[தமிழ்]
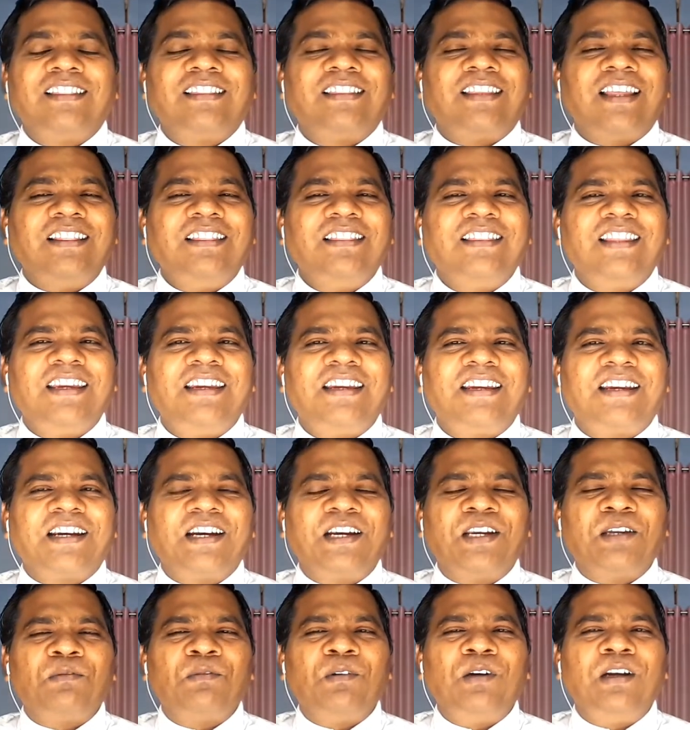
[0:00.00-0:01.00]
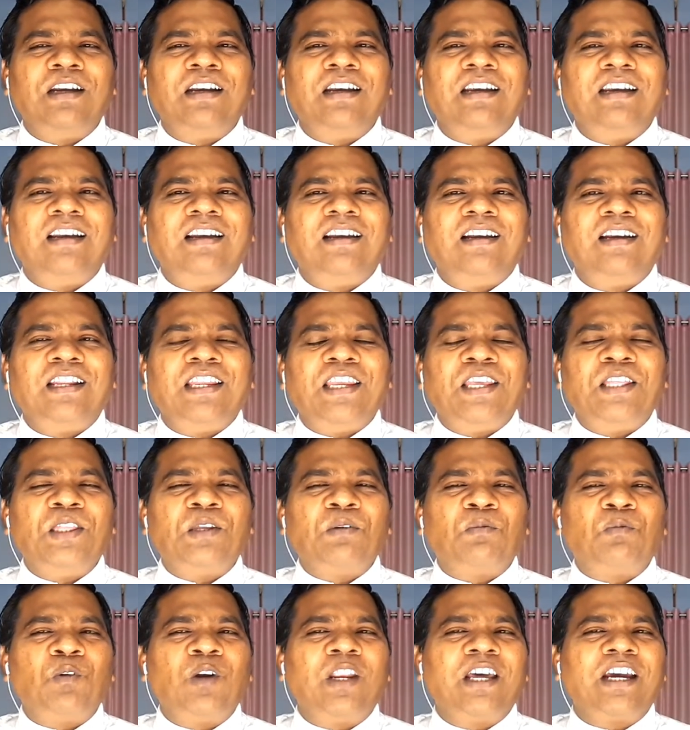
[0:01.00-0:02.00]
தந்தை கடவுள் இந்த
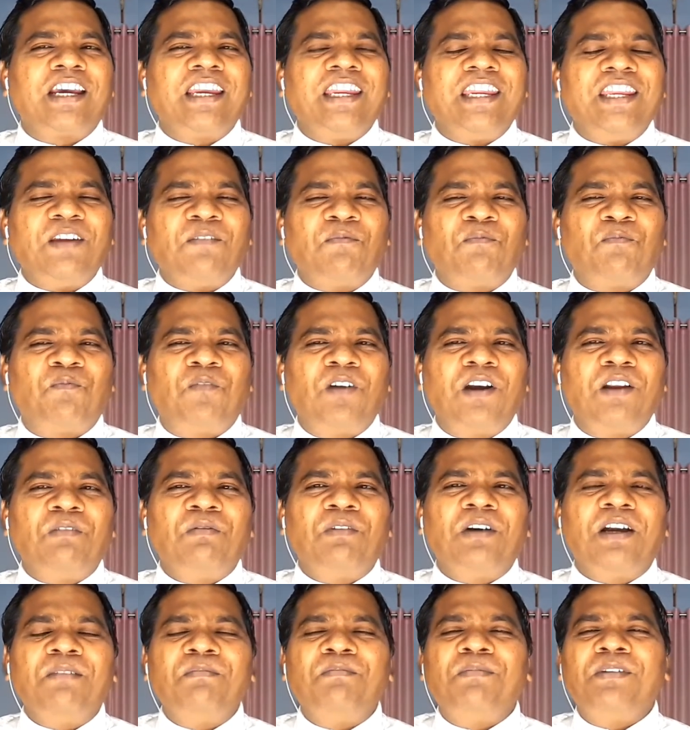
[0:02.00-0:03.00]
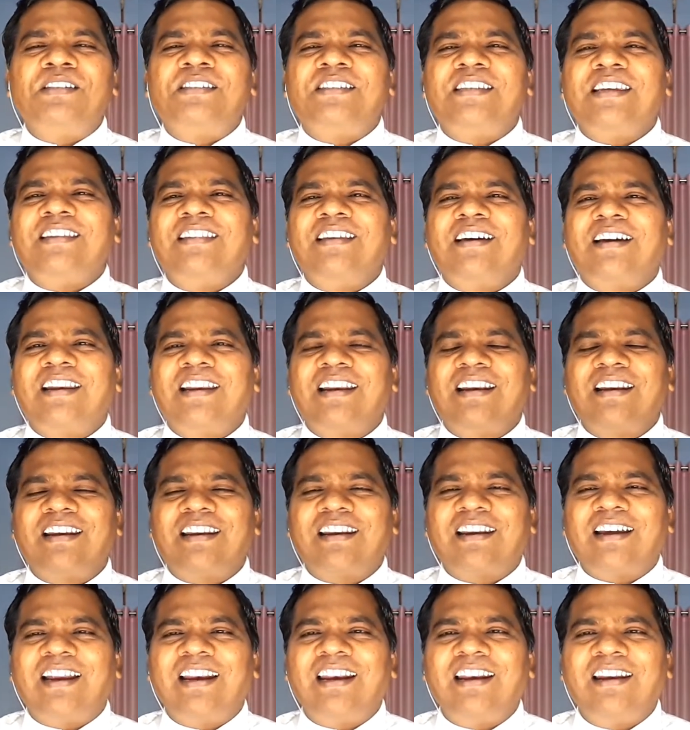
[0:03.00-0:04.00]
உலகை எவ்வளவு அன்பு செய்தார்
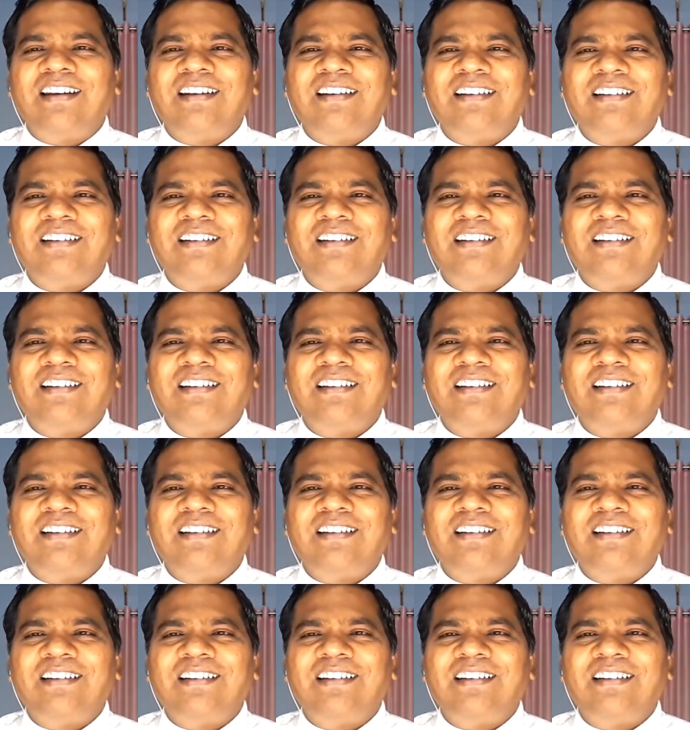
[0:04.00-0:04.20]
என்றால்